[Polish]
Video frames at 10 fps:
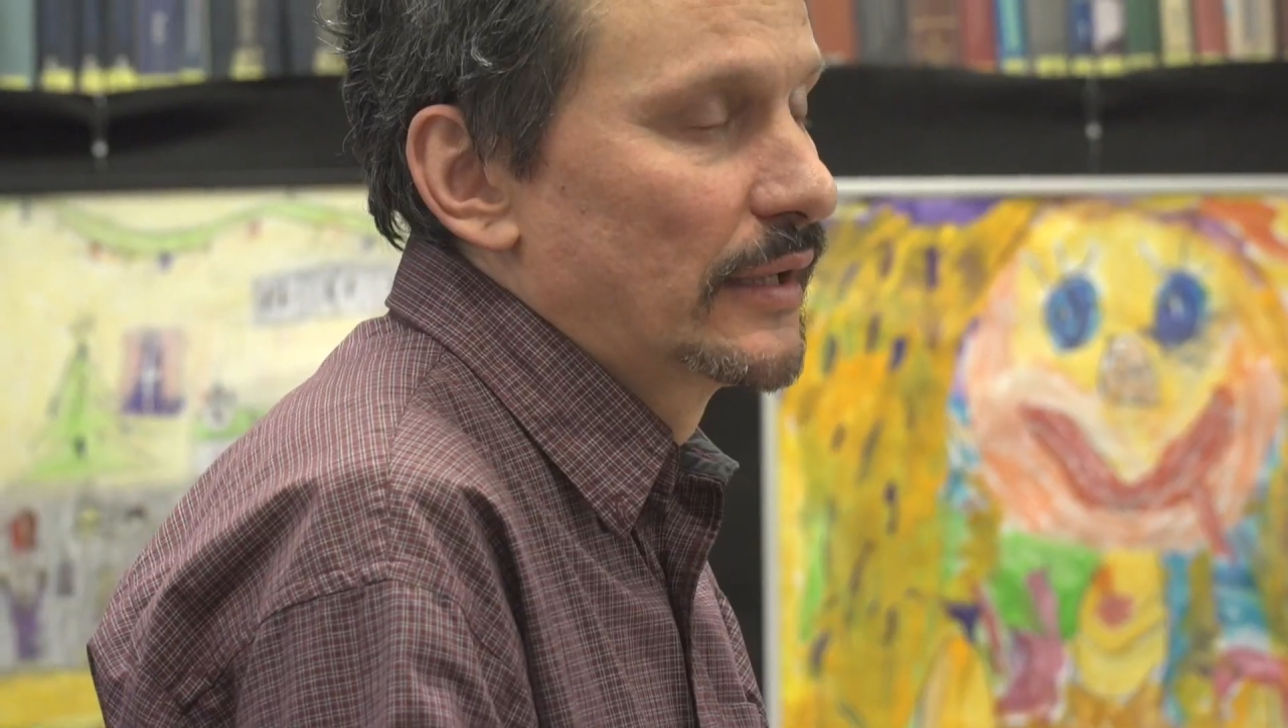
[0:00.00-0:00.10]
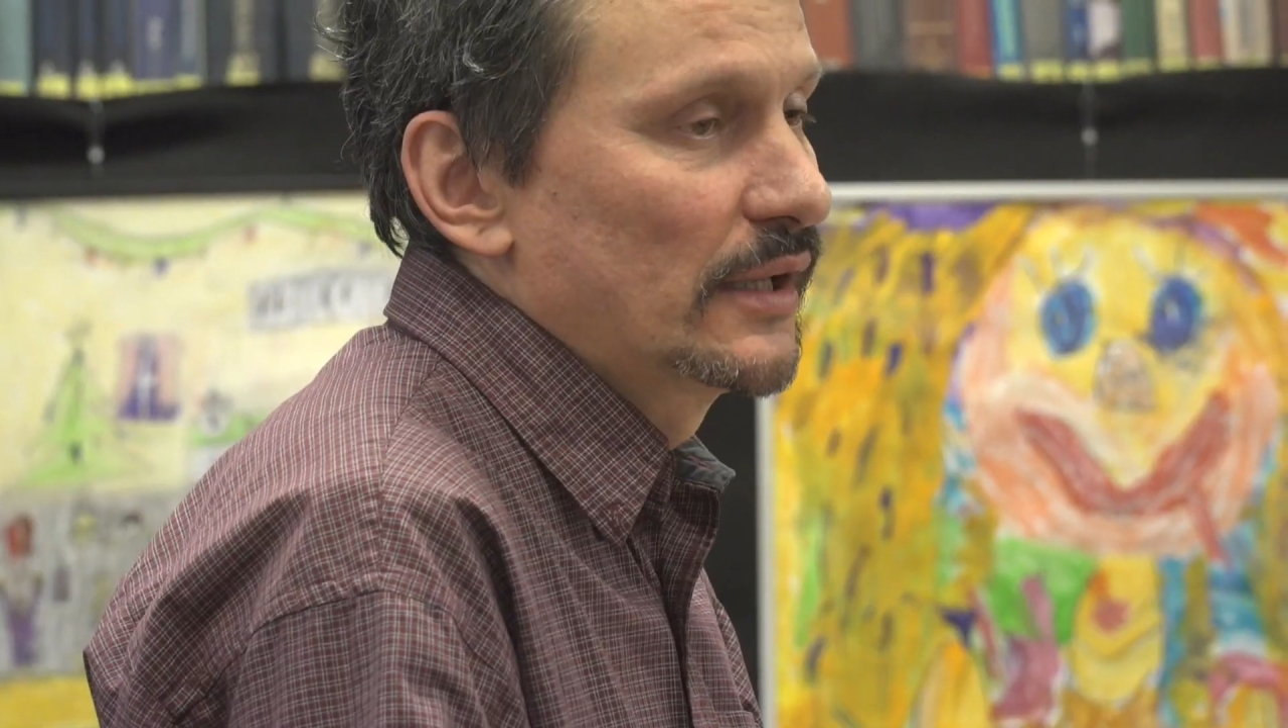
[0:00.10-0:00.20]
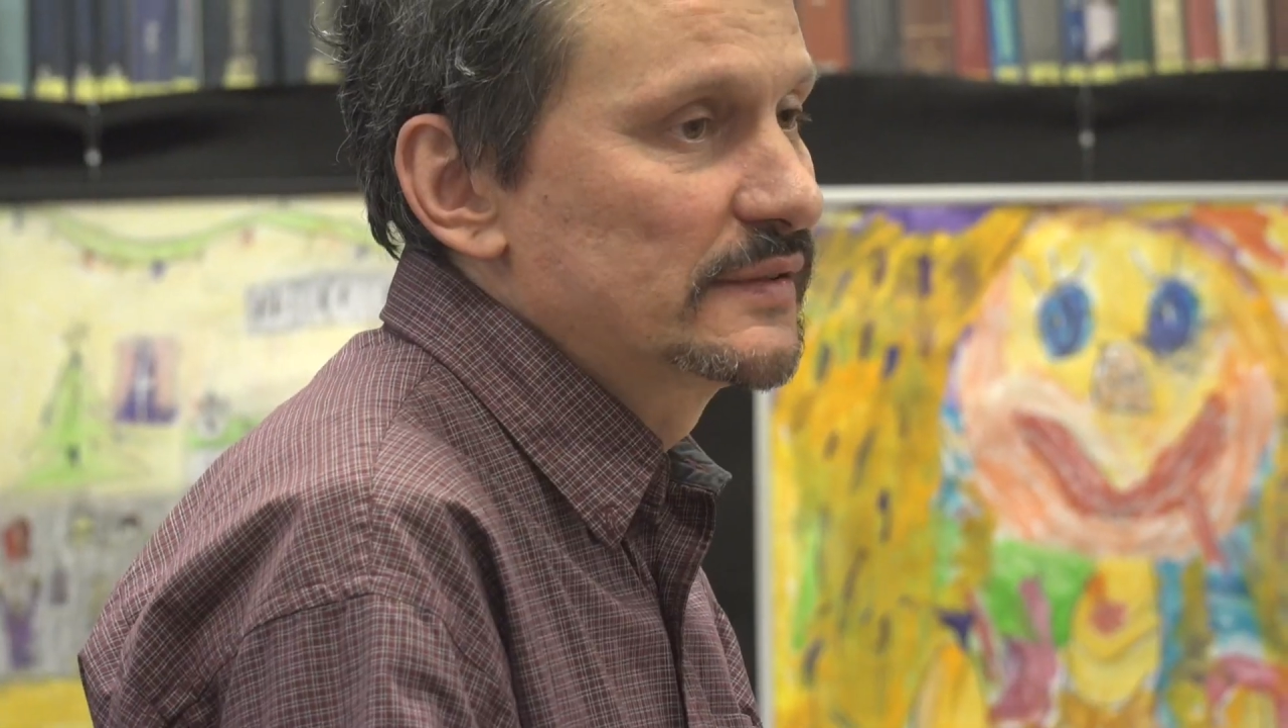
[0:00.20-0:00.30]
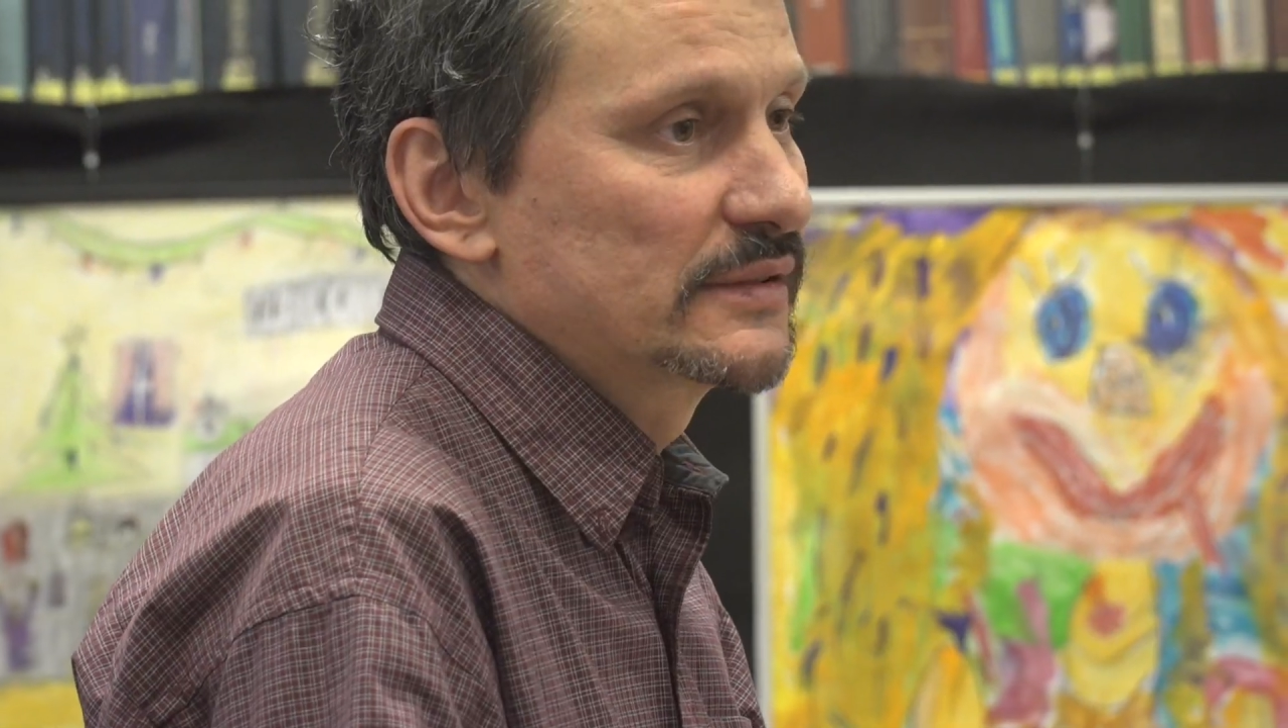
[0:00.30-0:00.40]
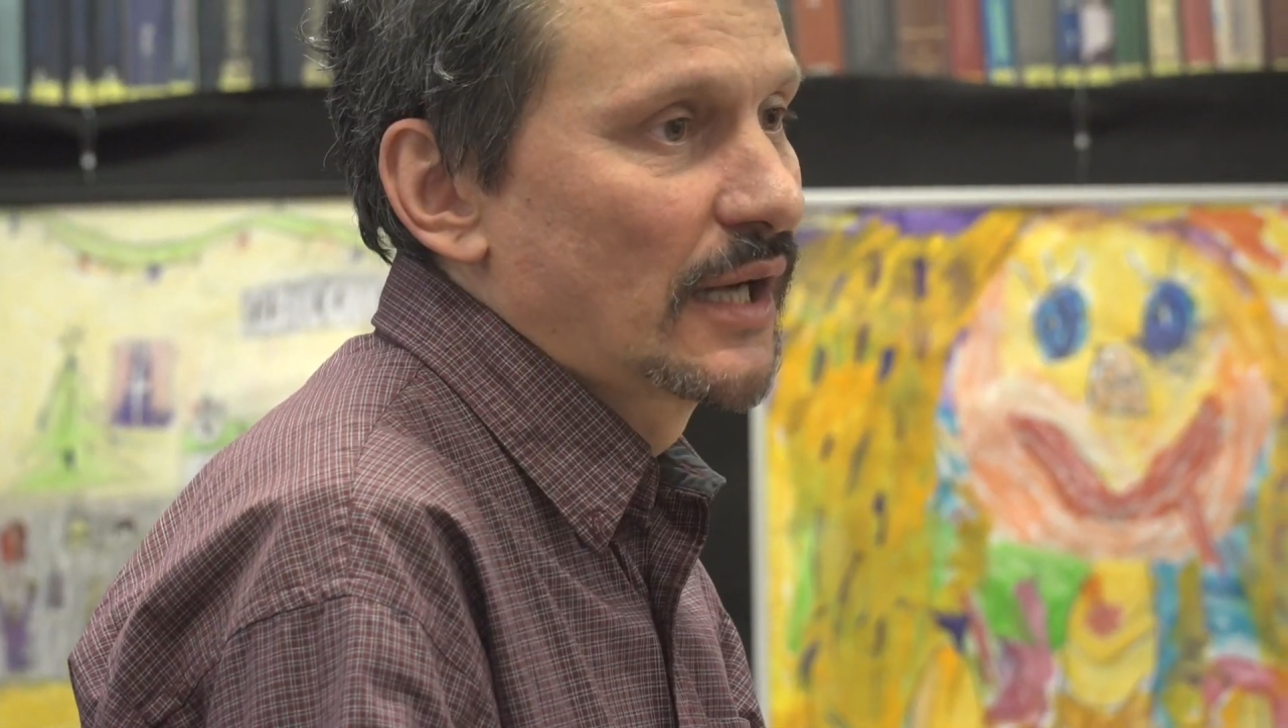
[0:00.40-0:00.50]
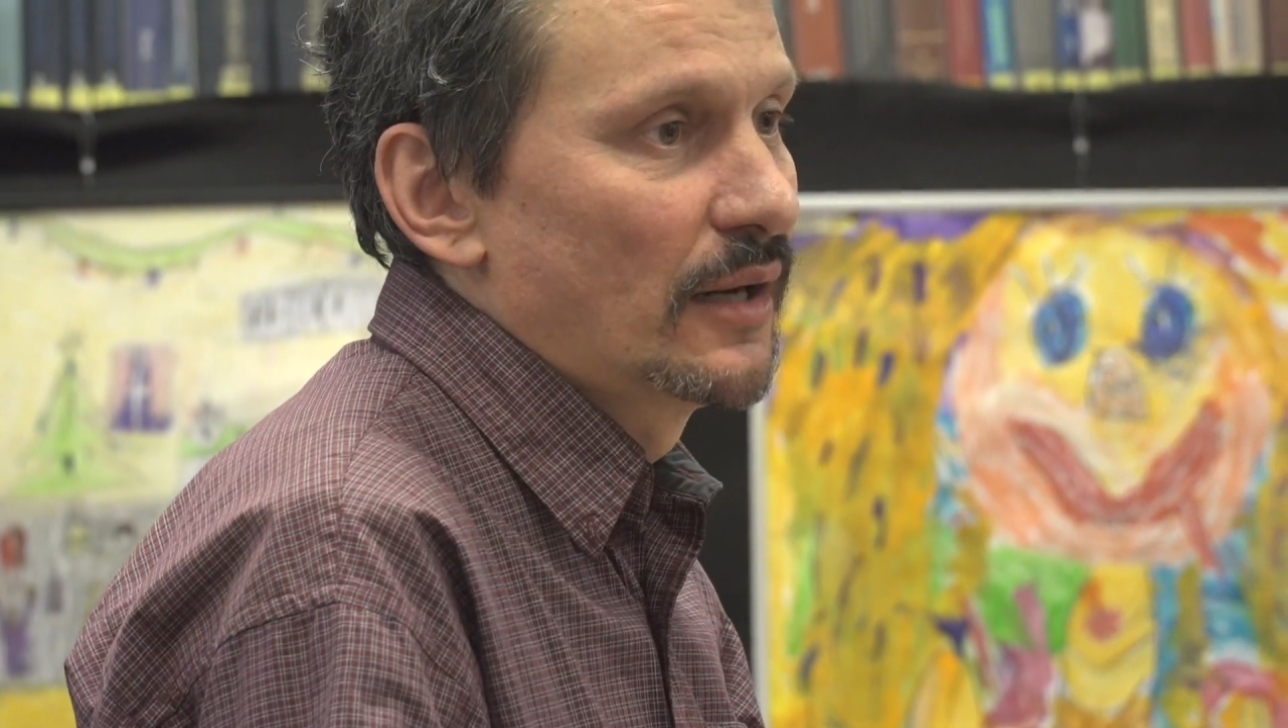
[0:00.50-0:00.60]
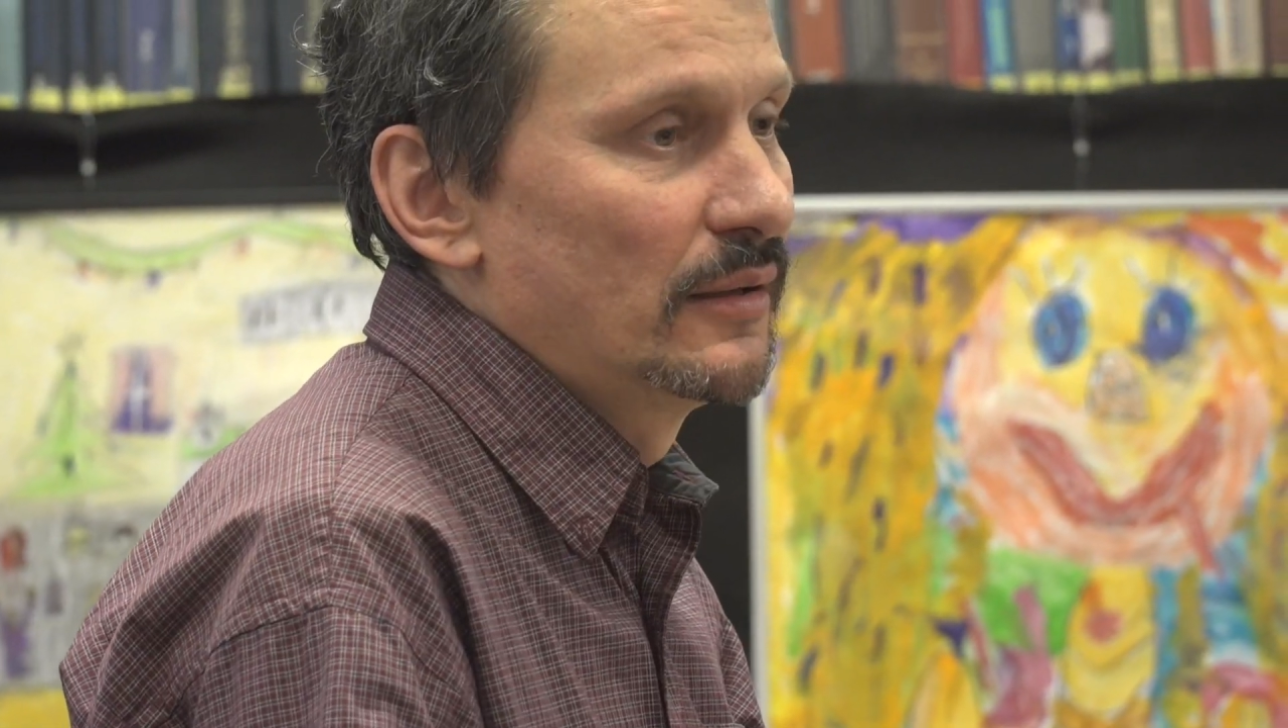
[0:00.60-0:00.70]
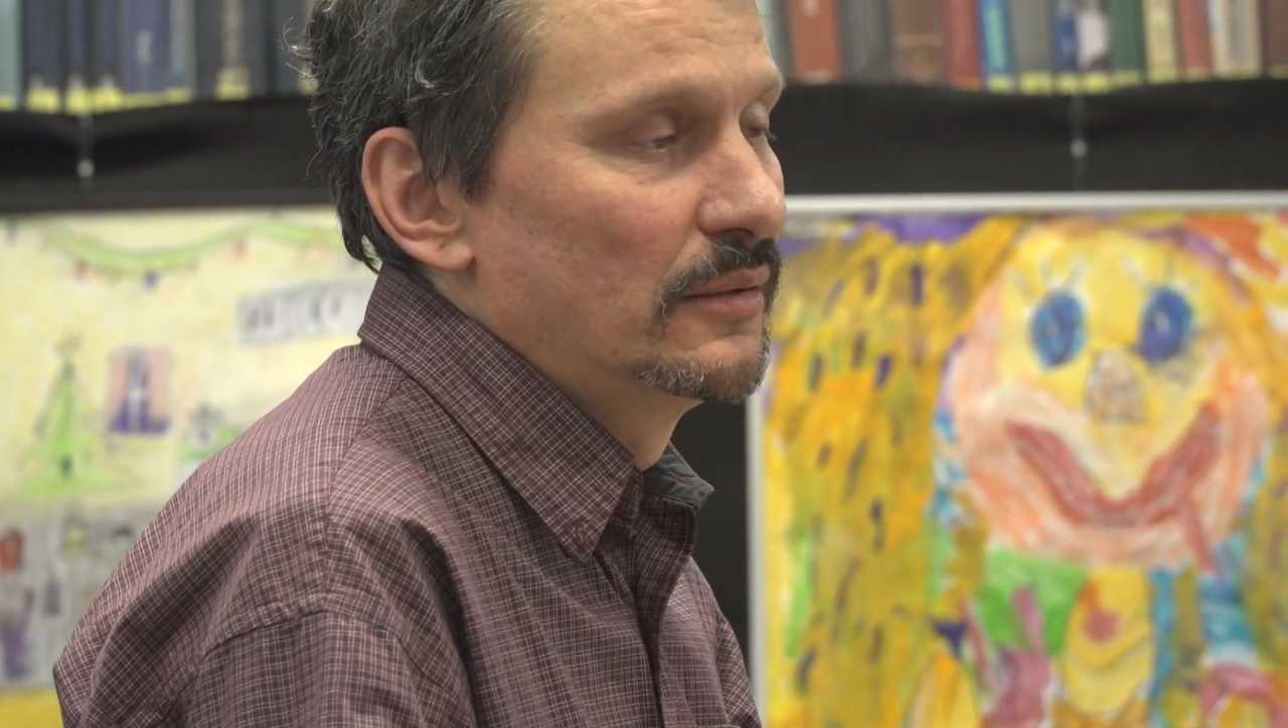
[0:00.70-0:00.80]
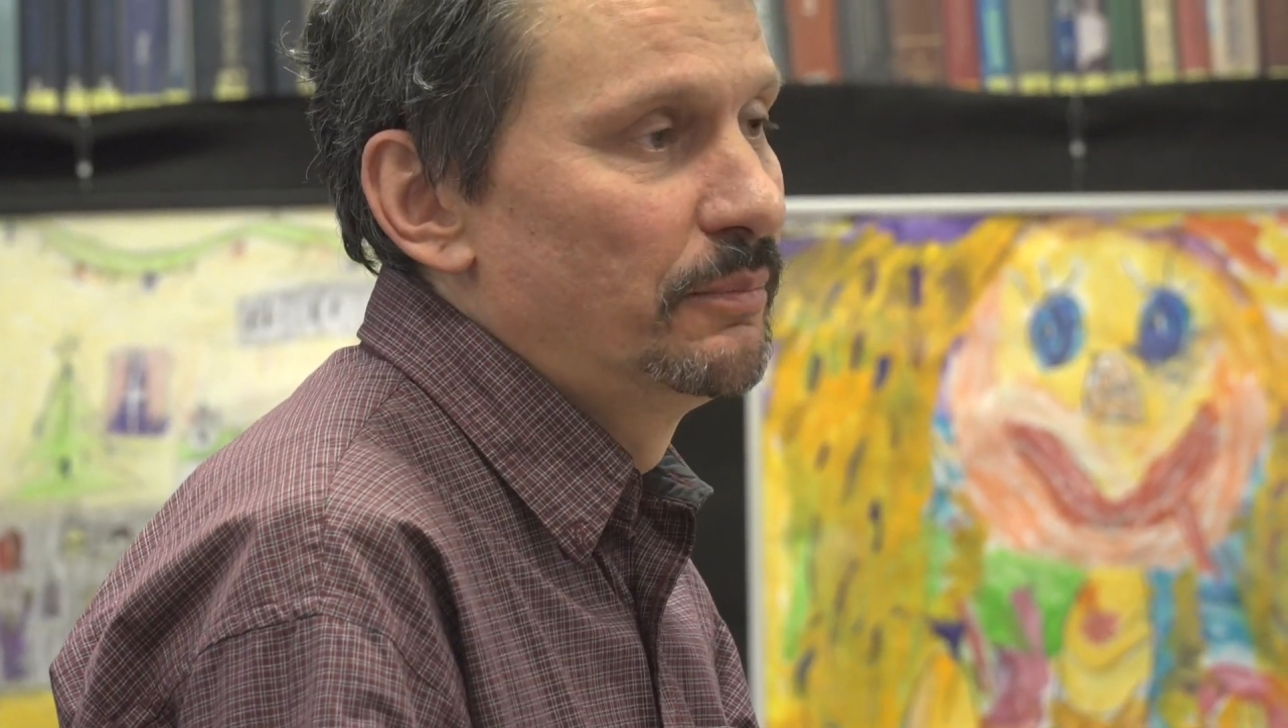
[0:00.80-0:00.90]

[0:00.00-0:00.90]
kreska,